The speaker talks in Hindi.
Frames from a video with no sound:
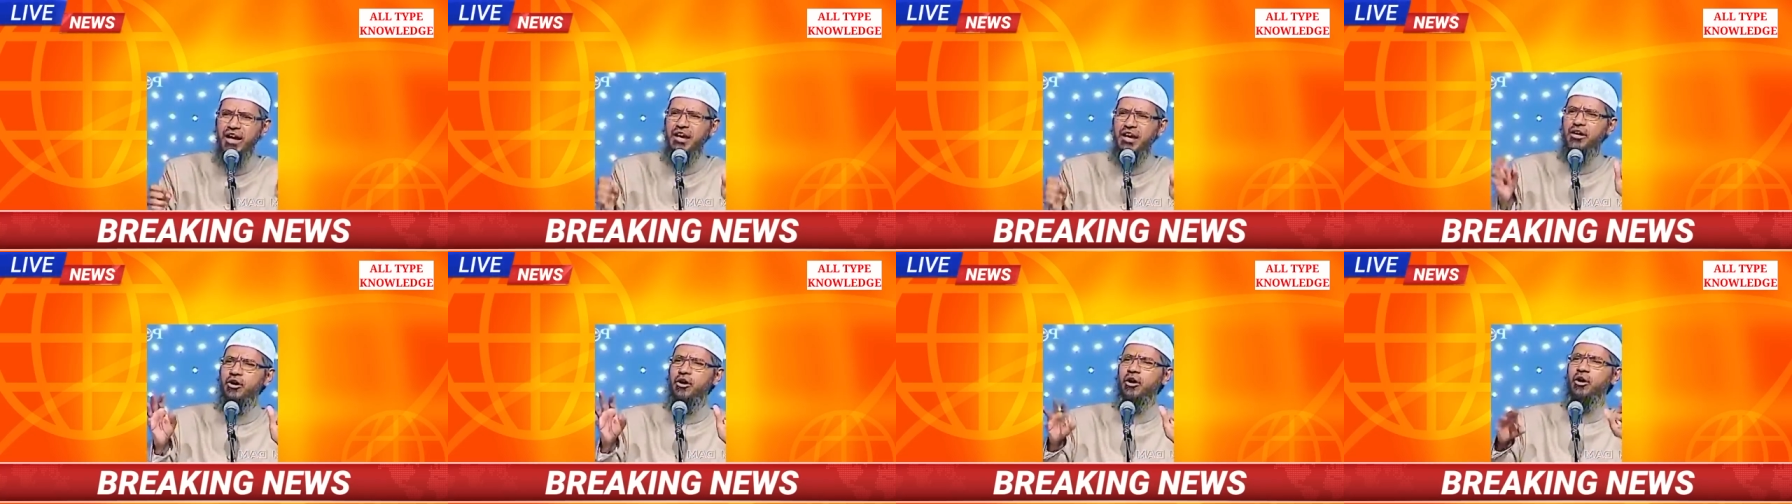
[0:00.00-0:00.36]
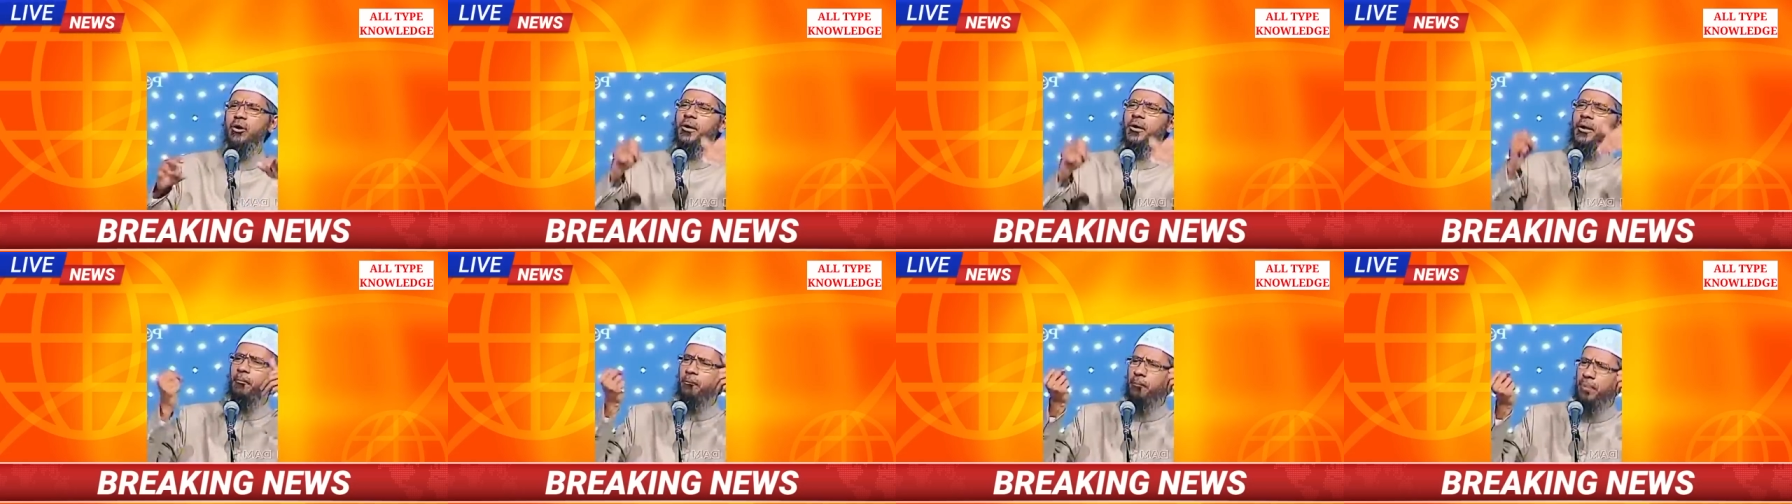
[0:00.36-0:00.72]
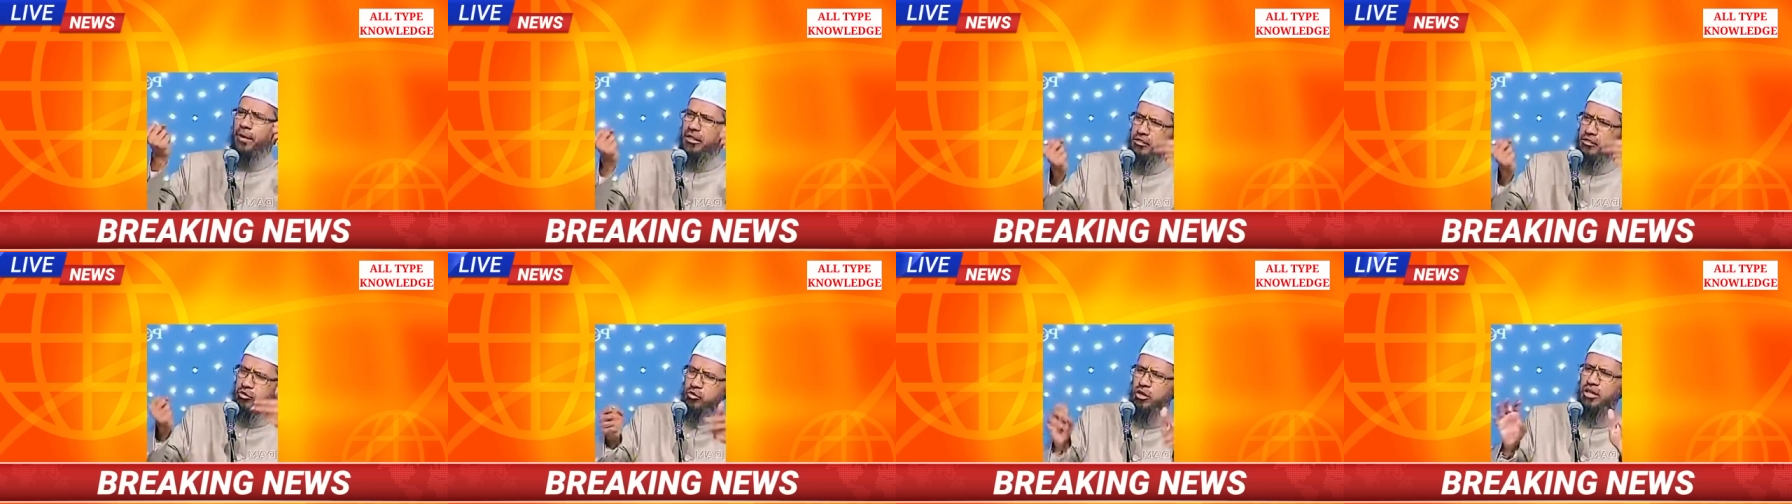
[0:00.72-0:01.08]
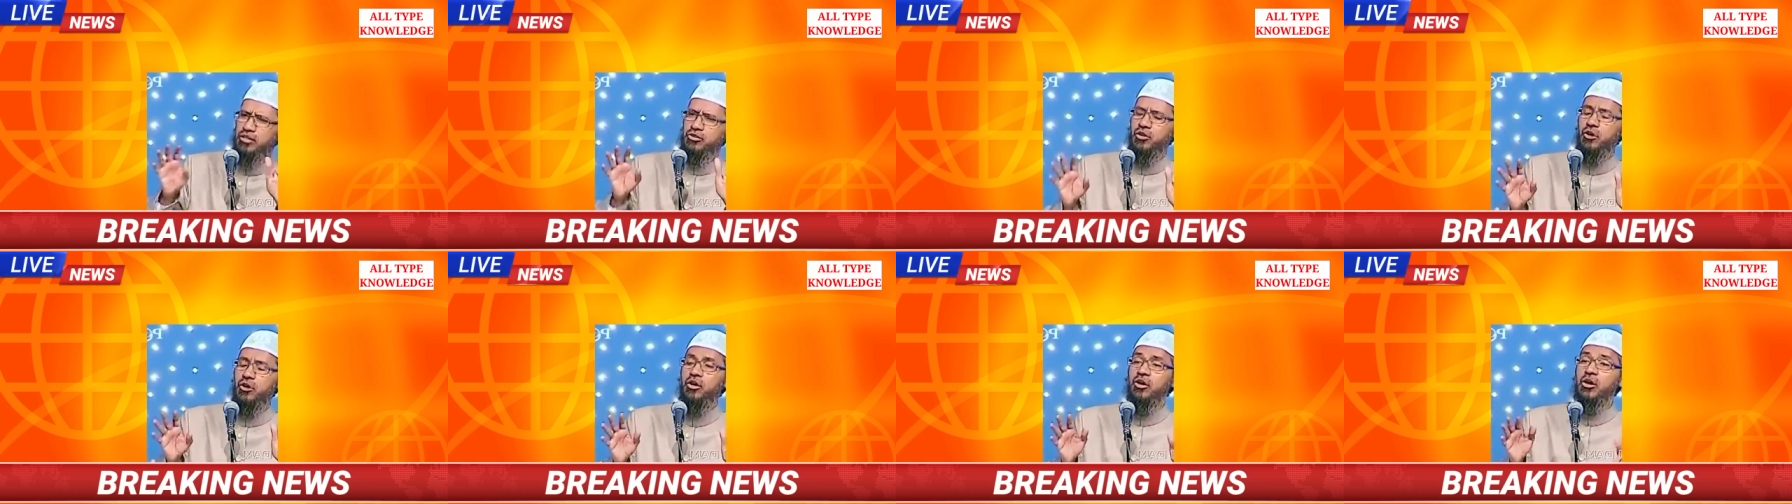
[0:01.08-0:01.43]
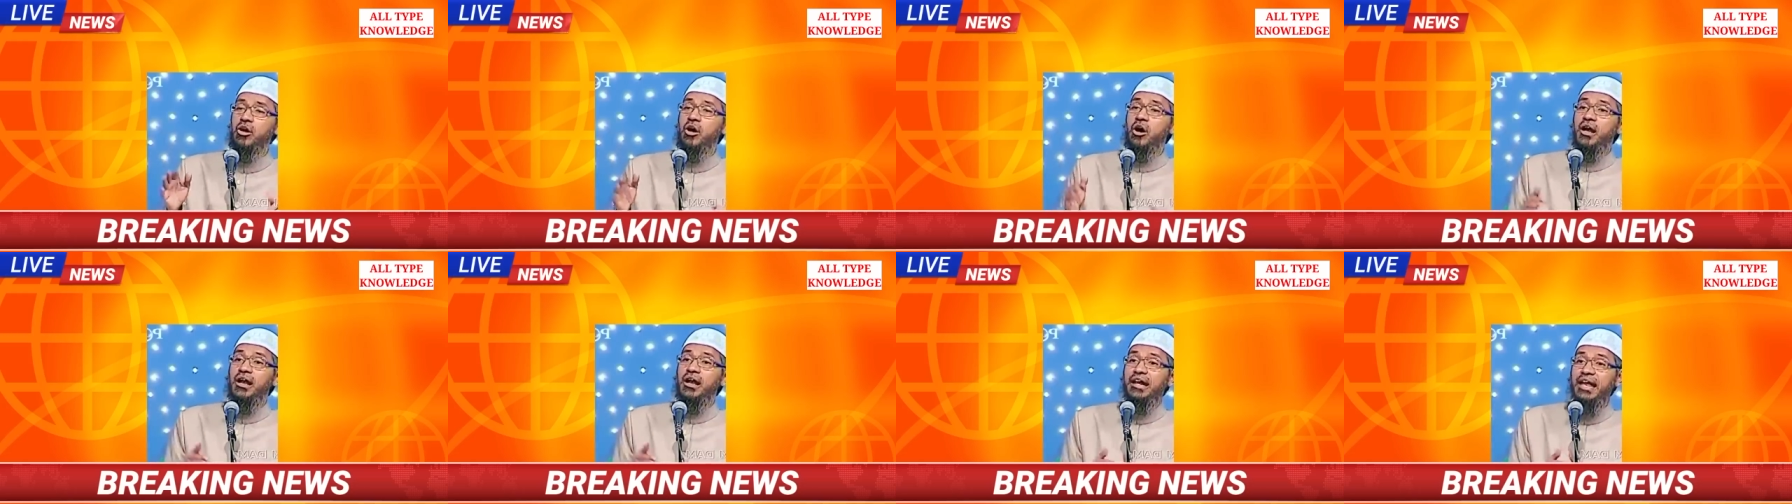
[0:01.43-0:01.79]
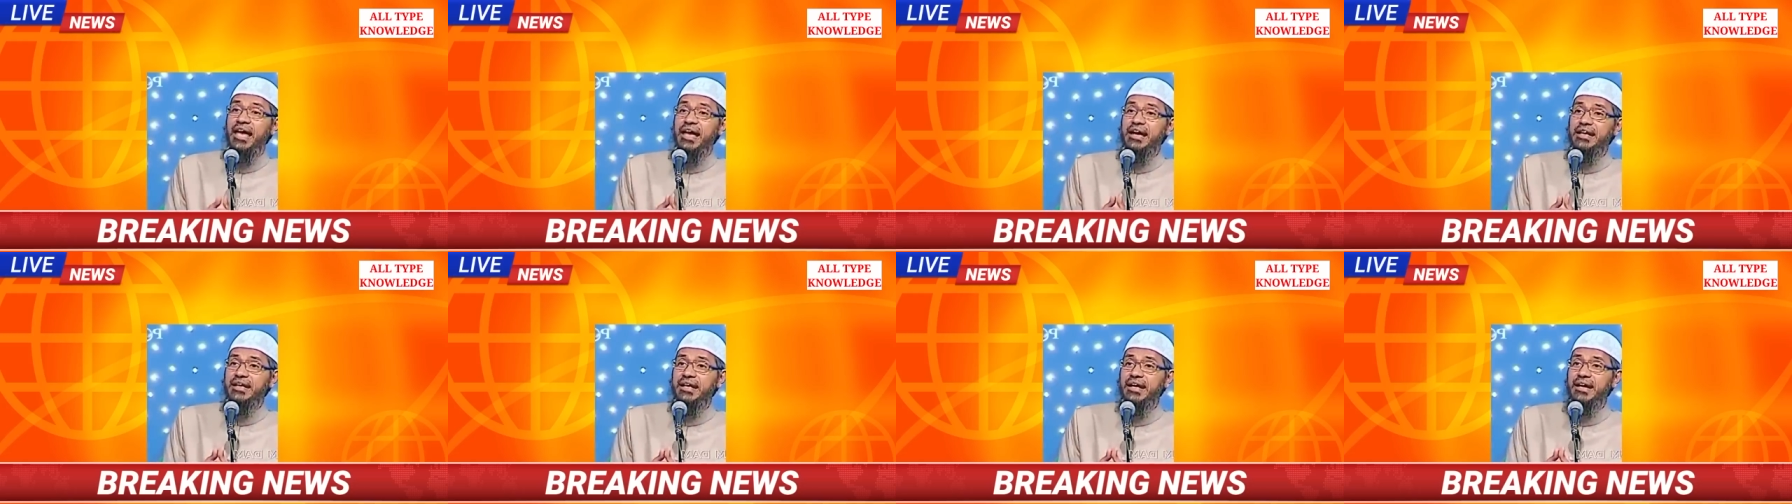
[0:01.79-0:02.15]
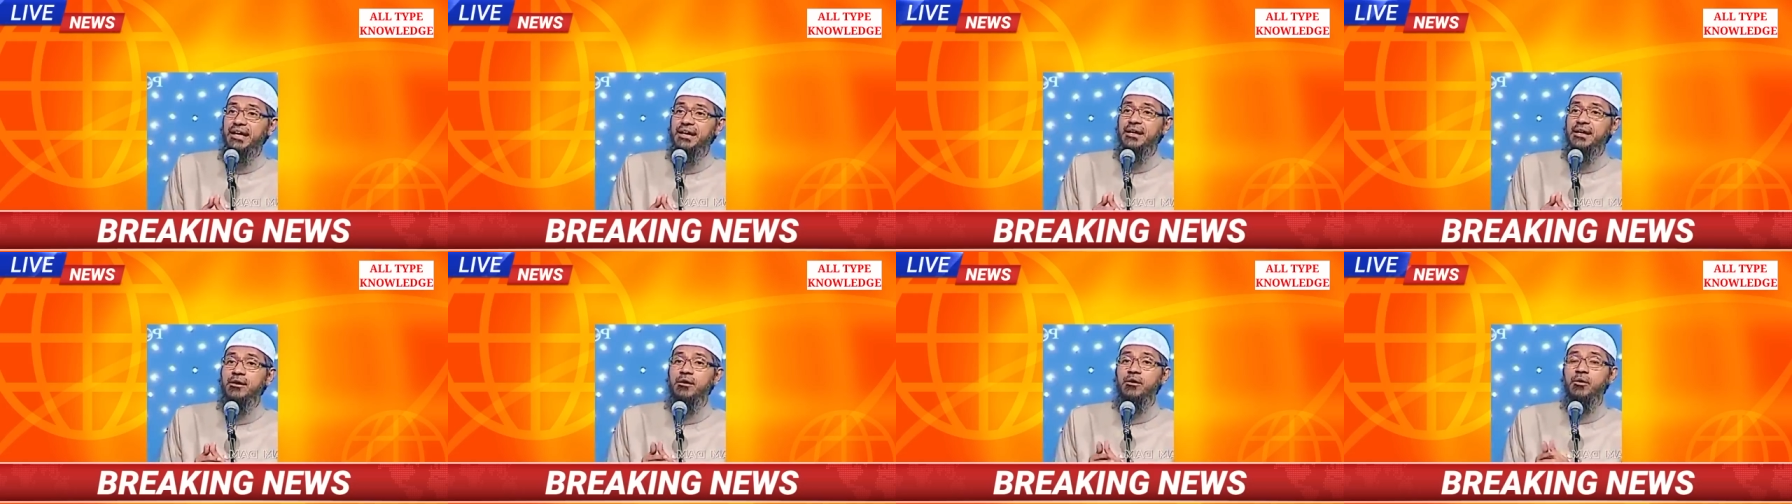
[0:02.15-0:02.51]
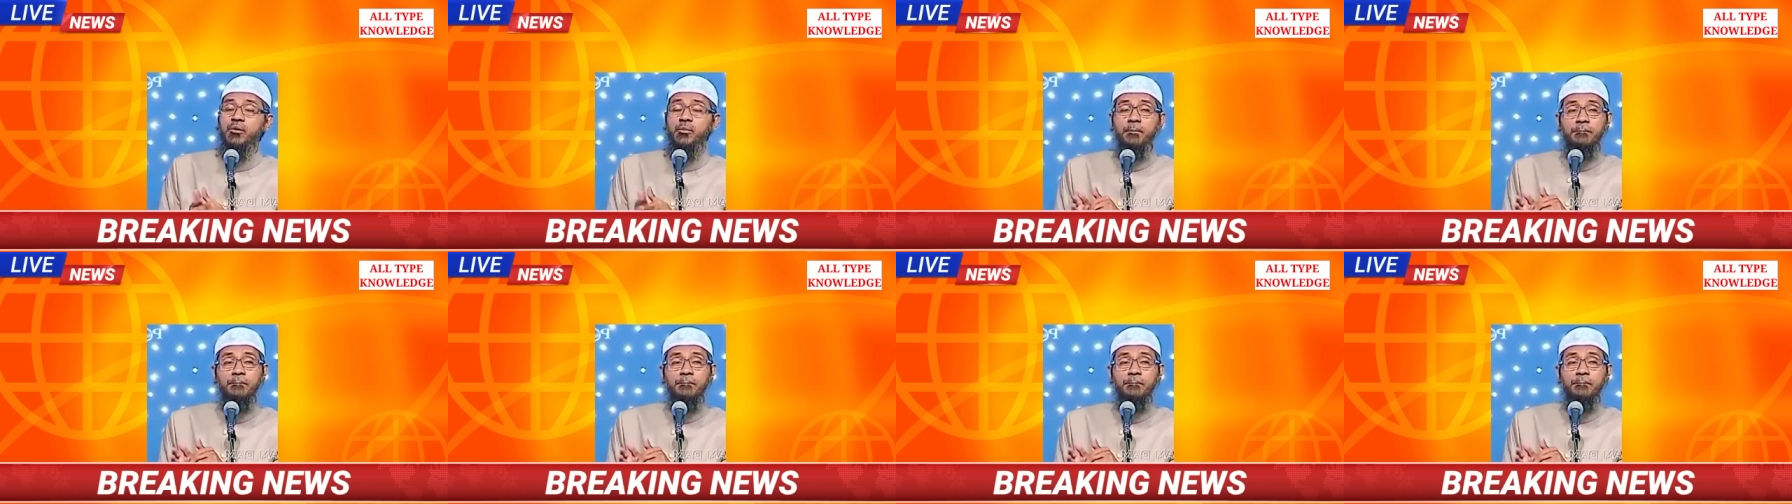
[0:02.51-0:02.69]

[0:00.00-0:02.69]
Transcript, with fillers: वाली हो बदसूरत हो लेकिन